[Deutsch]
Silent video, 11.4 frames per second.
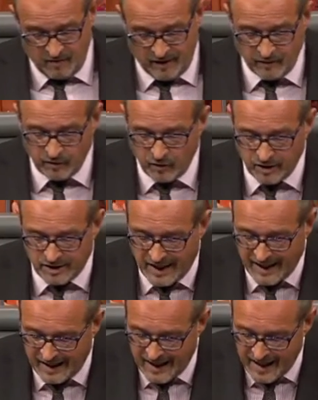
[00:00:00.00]
wenn wir von
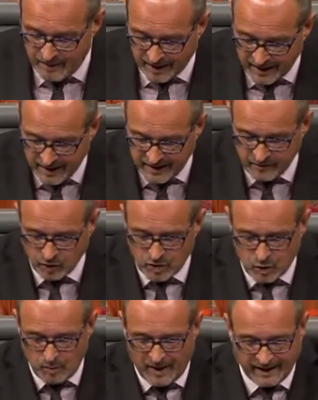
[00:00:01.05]
Teilhabe reden,
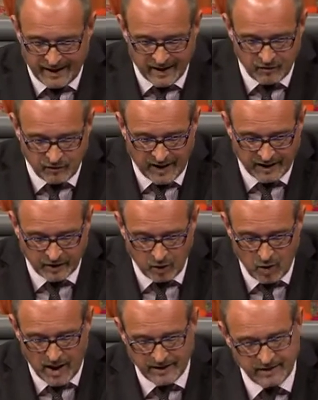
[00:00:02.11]
wozu Barrierefreiheit
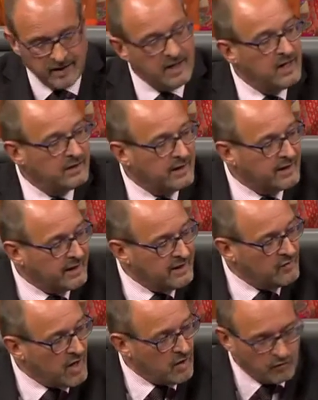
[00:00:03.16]
gehört, dann
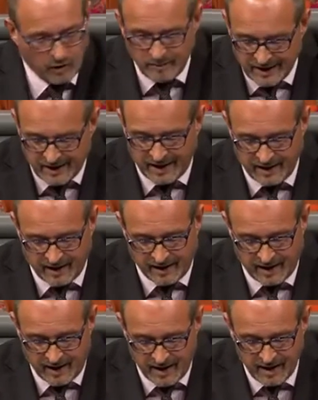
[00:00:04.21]
reden wir auch von
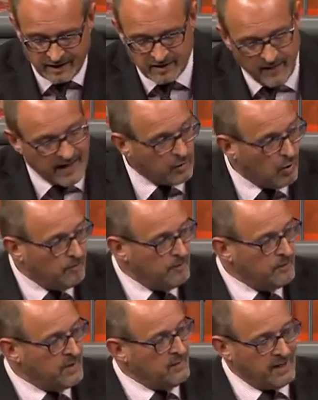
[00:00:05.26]
Miteinander. Zwei
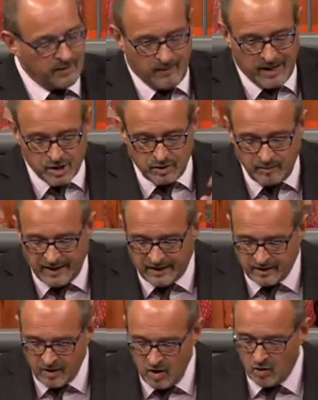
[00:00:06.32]
Gruppen, nämlich Menschen
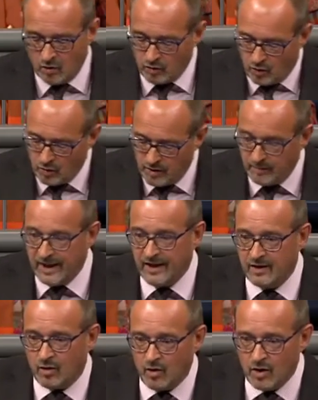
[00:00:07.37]
mit und ohne
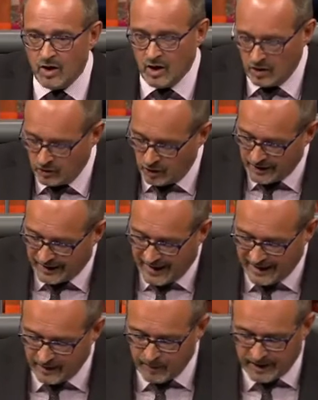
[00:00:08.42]
Behinderung, sollen
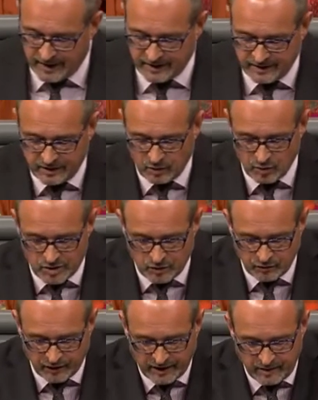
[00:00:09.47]
gleichberechtigt und
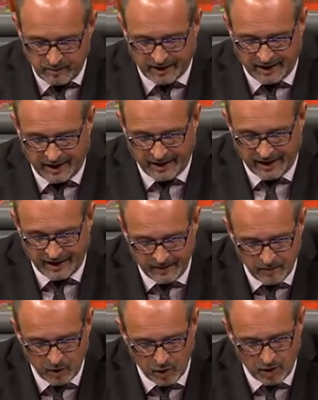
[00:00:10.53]
zufrieden miteinander
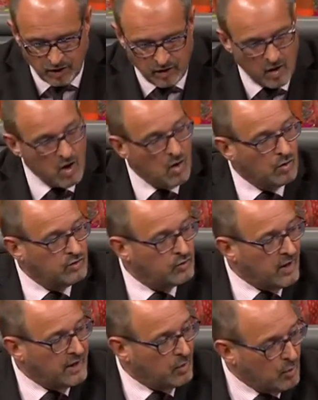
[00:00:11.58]
leben können und
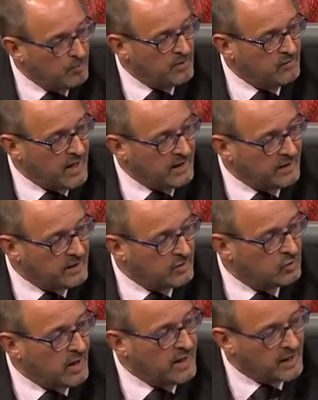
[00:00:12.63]
zu einer Gruppe werden,
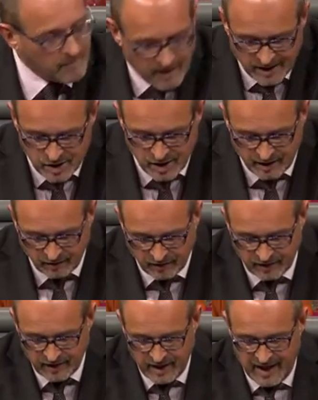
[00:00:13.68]
zu einer
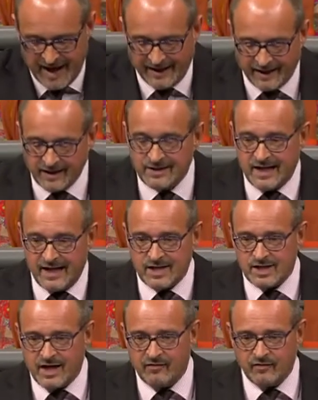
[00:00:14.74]
Gemeinschaft, einer
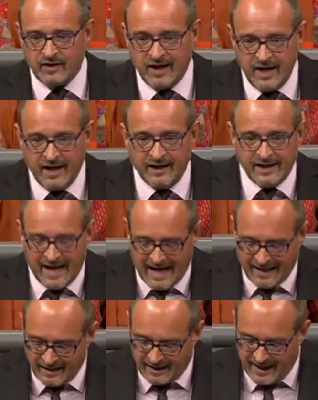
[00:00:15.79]
Gesellschaft, in der
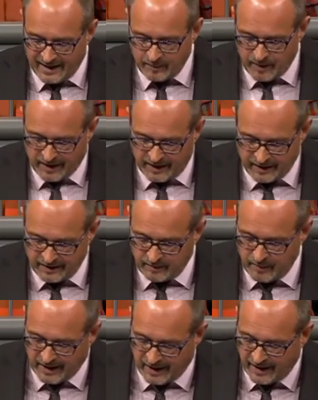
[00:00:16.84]
alle gleichberechtigt
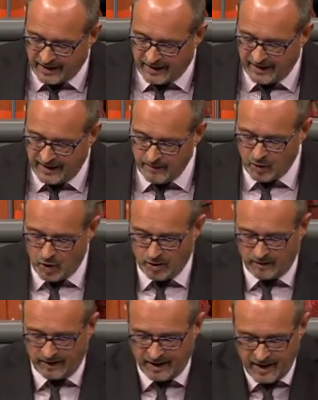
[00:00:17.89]
miteinander leben
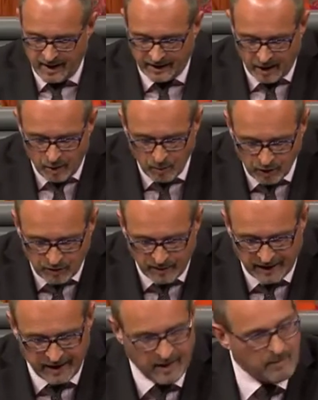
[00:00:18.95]
können. Darum muss
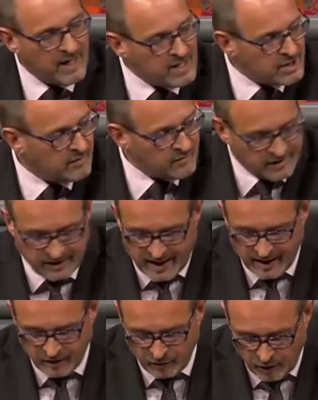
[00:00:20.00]
man den
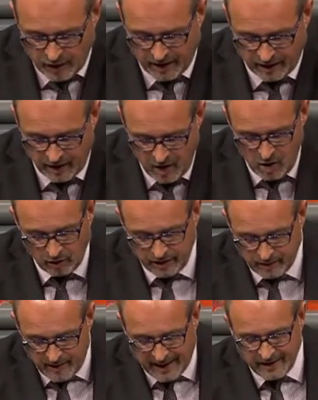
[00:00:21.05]
Gemeinschaftsgedanken fördern. Und
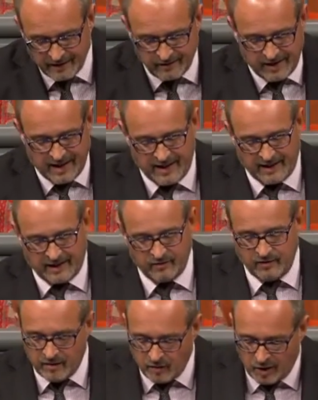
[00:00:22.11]
ich meine es ehrlich,
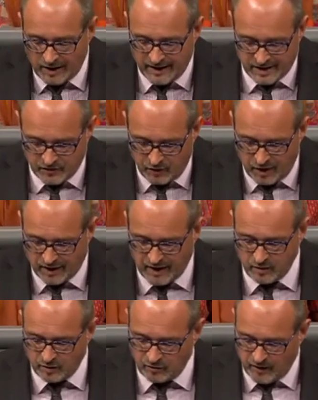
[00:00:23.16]
wir wollen das
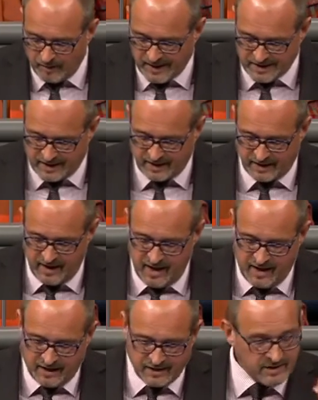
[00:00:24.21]
fördern und verbessern.
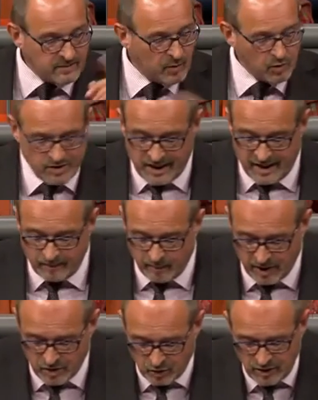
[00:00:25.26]
Das ist uns ein
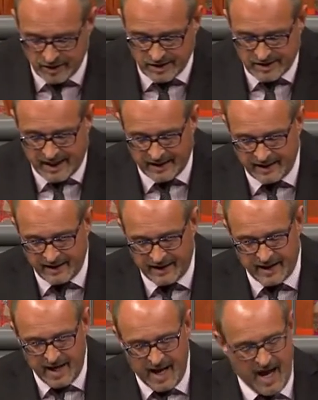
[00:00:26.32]
persönliches
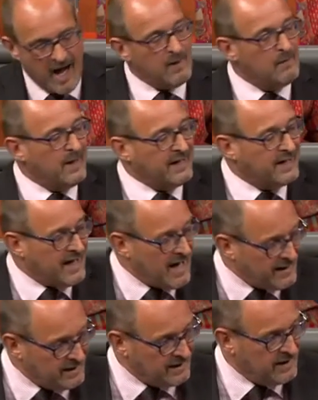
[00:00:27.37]
Anliegen. Aber man
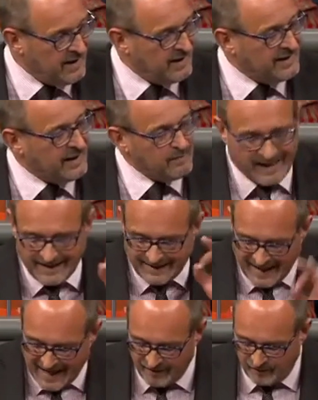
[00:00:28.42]
kann, nein, man
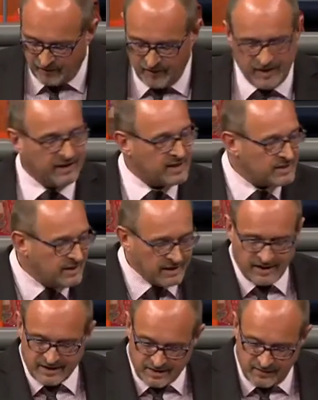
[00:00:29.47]
darf das
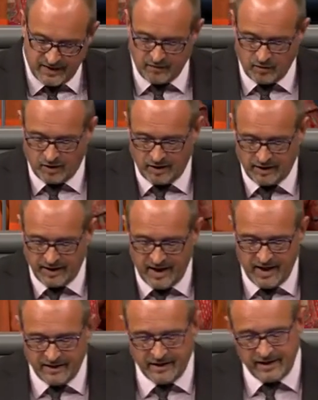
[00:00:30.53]
nicht erzwingen wollen.
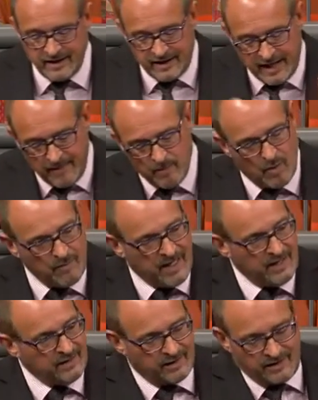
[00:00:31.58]
Denn in dem
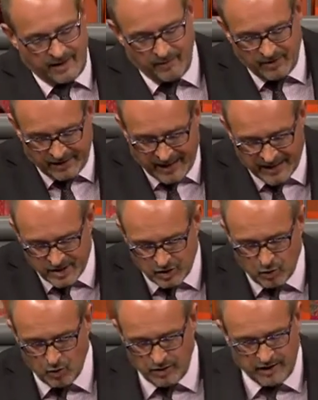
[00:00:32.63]
Moment, in dem sie das
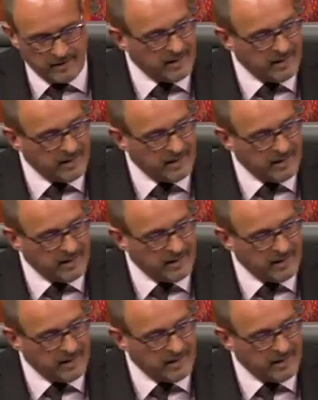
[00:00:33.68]
tun, in